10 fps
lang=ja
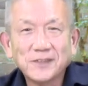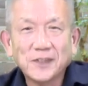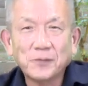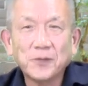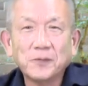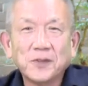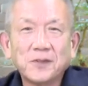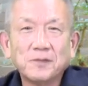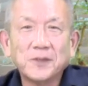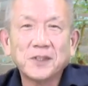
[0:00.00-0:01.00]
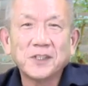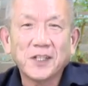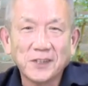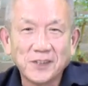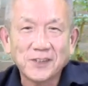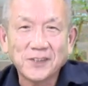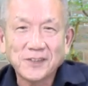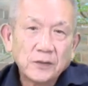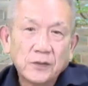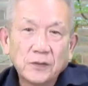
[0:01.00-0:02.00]
僕はもう嫌いです
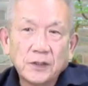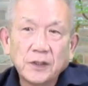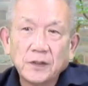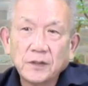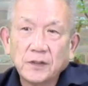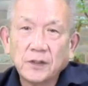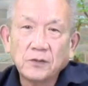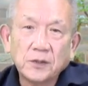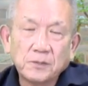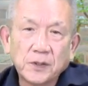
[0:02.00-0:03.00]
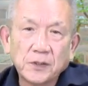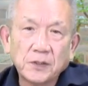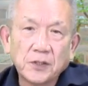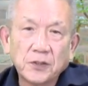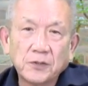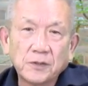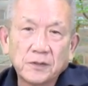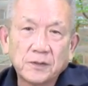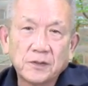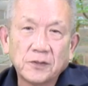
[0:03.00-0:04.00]
特に英語で
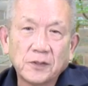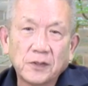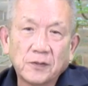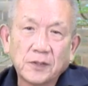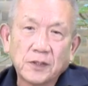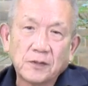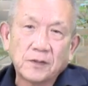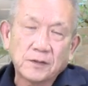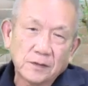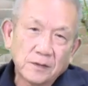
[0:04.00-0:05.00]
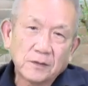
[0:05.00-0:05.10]
プレゼンテーションする時に他の